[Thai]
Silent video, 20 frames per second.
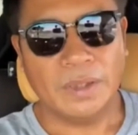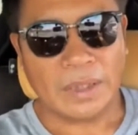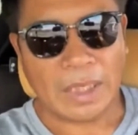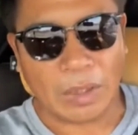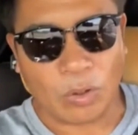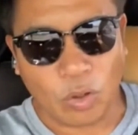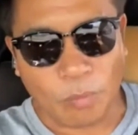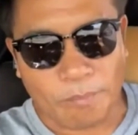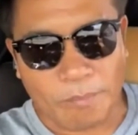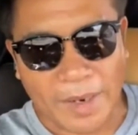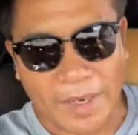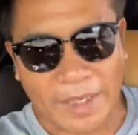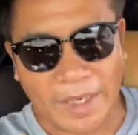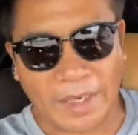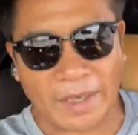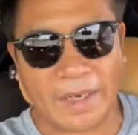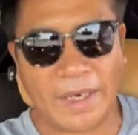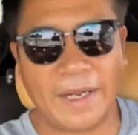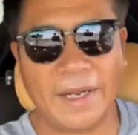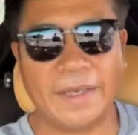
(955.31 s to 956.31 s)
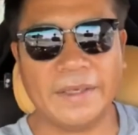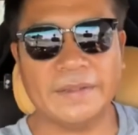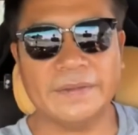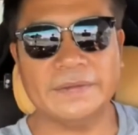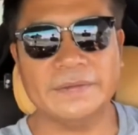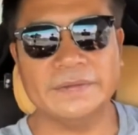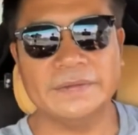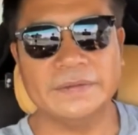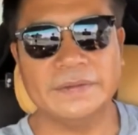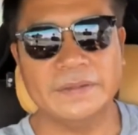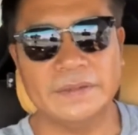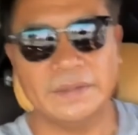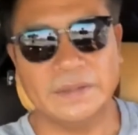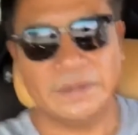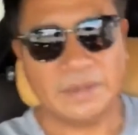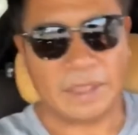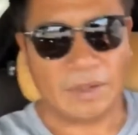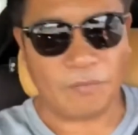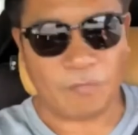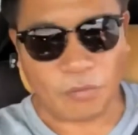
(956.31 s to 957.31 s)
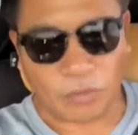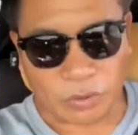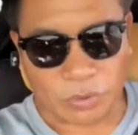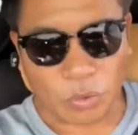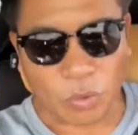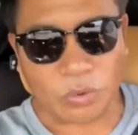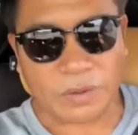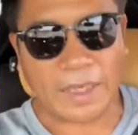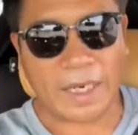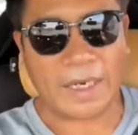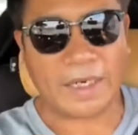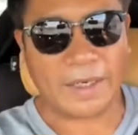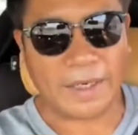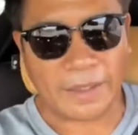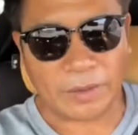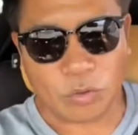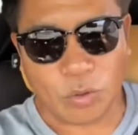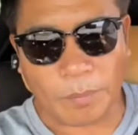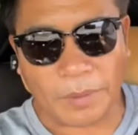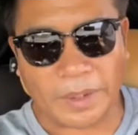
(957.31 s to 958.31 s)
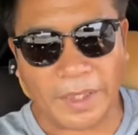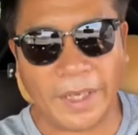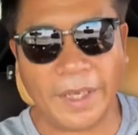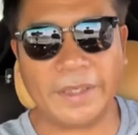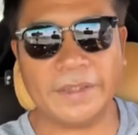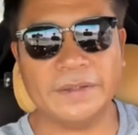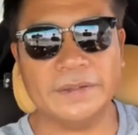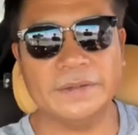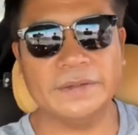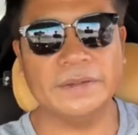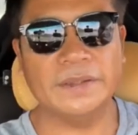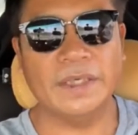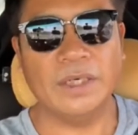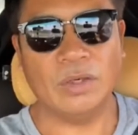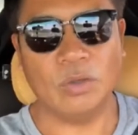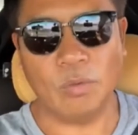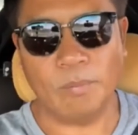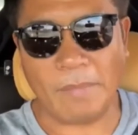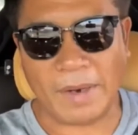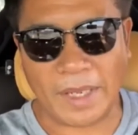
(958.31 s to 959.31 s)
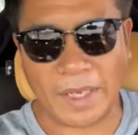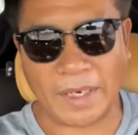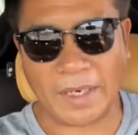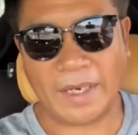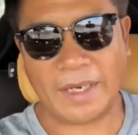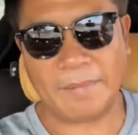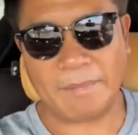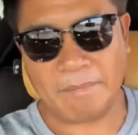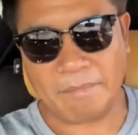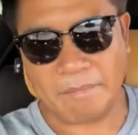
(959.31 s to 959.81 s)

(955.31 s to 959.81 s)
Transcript: ถ้าลมมาอย่างแรง นะฝนตกอย่างแรงทั่วประเทศลมมาอย่างแรง